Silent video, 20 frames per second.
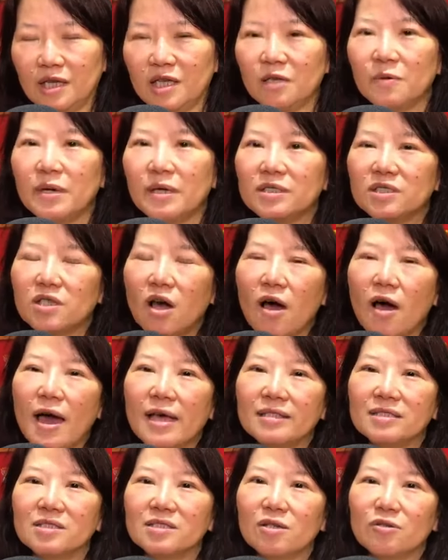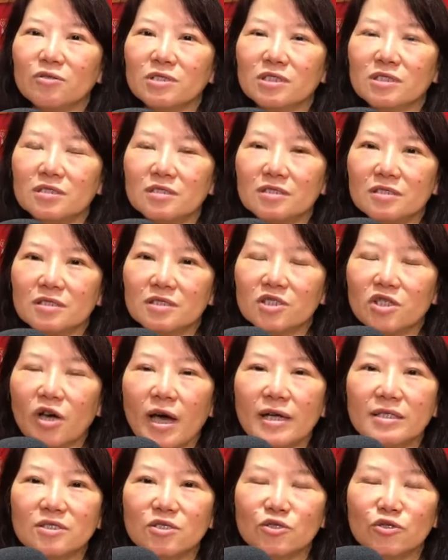因为小孩子都是小
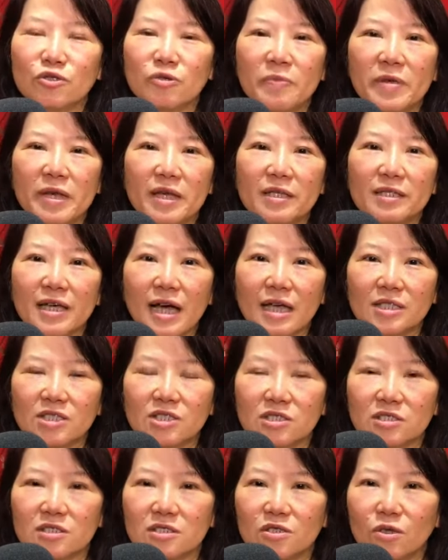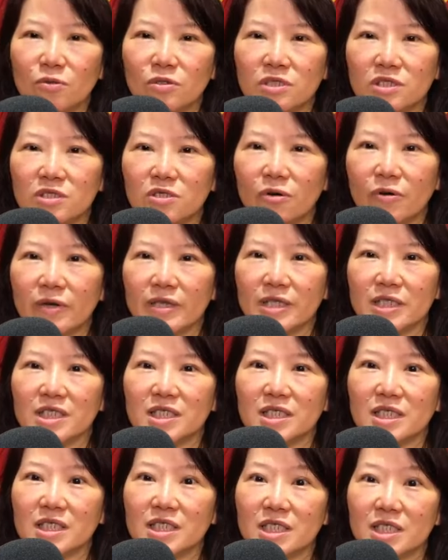孩子去别人家吃东西都很
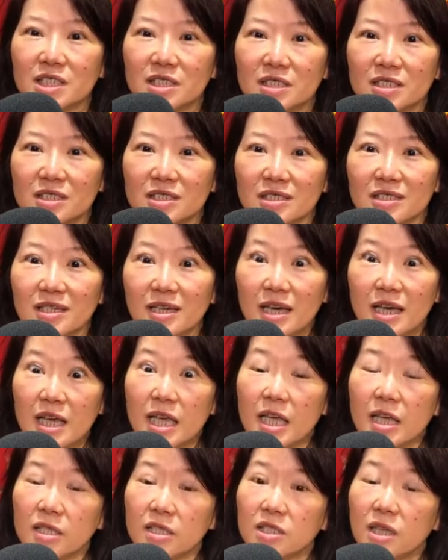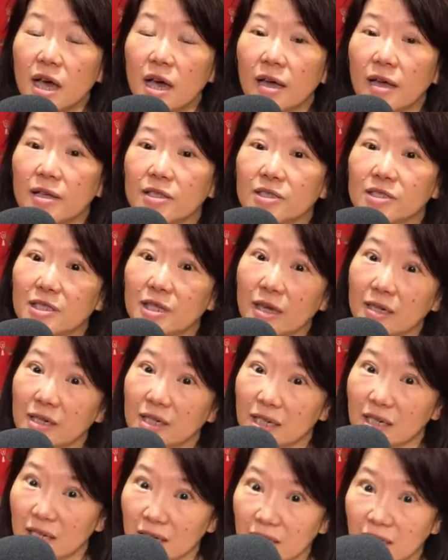新奇，印象很深
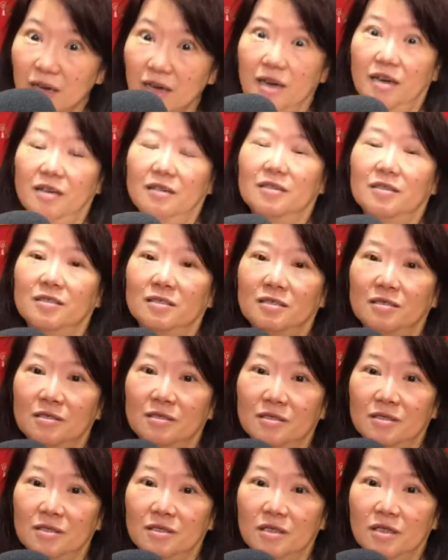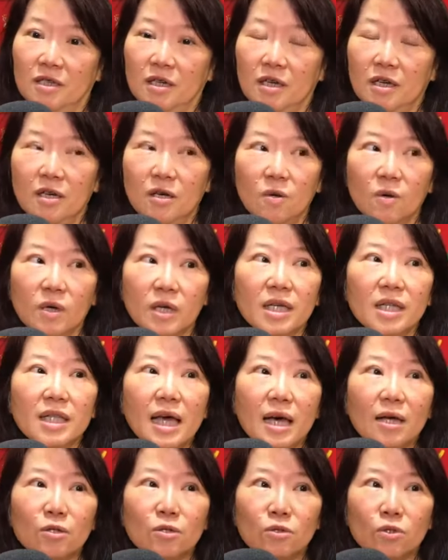刻。你跟梁璐差几岁？我跟
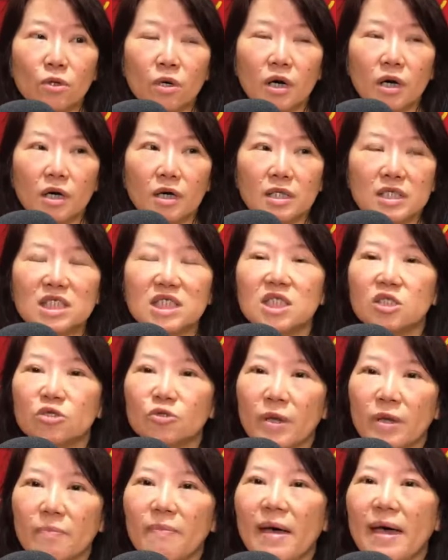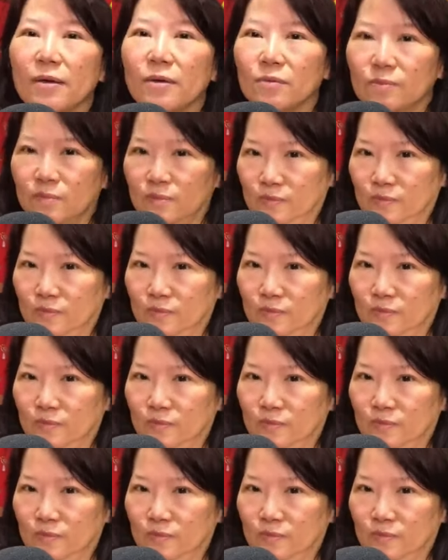梁璐呃四岁半，